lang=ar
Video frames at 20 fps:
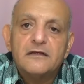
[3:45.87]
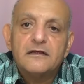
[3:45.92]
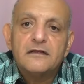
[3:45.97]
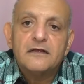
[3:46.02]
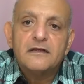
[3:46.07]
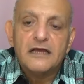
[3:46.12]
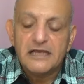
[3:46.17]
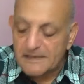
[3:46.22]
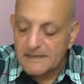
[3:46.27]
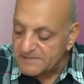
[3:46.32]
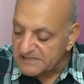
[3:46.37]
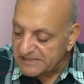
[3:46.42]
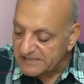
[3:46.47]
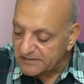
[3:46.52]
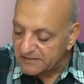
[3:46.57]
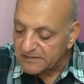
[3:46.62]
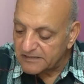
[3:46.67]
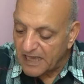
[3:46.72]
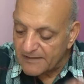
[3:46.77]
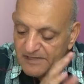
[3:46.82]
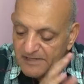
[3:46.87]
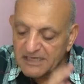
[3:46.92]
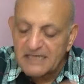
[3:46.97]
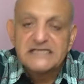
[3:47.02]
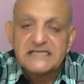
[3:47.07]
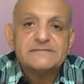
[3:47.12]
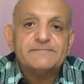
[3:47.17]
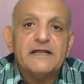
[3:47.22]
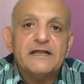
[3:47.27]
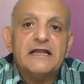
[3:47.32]
يمسك أمين
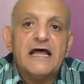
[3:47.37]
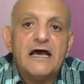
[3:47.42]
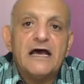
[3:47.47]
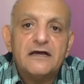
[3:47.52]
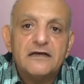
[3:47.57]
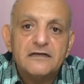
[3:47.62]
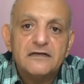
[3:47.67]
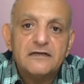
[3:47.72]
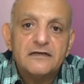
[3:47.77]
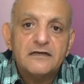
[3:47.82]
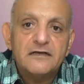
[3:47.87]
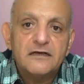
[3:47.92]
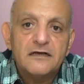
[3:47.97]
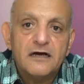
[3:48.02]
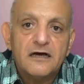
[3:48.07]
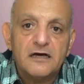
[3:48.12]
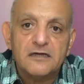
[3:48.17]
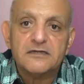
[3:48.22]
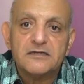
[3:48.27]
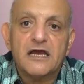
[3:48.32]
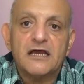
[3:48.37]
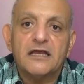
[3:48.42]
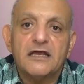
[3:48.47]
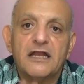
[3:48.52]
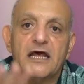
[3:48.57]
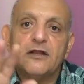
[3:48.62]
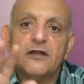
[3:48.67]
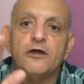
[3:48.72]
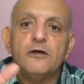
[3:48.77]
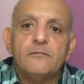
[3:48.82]
حزب الله الراجل
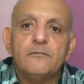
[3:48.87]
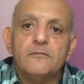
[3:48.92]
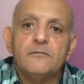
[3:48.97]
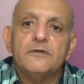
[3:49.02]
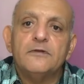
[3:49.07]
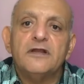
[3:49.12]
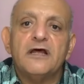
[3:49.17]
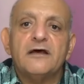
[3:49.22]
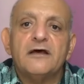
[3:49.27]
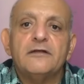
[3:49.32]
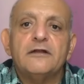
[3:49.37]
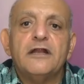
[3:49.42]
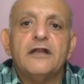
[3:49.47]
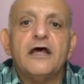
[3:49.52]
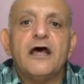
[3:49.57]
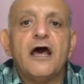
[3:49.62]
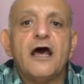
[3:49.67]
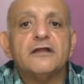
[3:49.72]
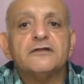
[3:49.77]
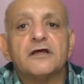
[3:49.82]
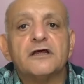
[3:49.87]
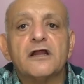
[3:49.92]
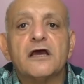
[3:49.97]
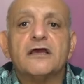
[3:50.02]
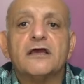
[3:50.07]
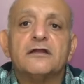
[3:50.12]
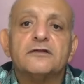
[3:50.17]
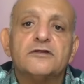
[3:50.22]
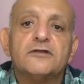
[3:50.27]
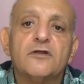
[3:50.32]
قال لهم لا أنا
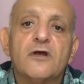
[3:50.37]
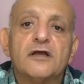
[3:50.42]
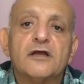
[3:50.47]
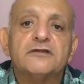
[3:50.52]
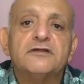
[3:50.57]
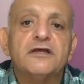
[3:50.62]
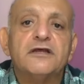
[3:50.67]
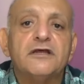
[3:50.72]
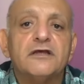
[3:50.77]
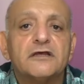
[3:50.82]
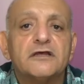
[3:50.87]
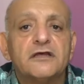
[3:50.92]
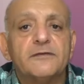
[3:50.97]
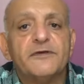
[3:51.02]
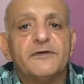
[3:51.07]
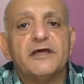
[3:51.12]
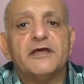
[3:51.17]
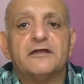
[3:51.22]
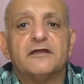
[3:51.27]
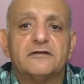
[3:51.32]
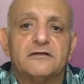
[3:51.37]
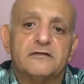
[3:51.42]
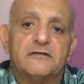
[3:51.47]
راجل دلوقتي كبير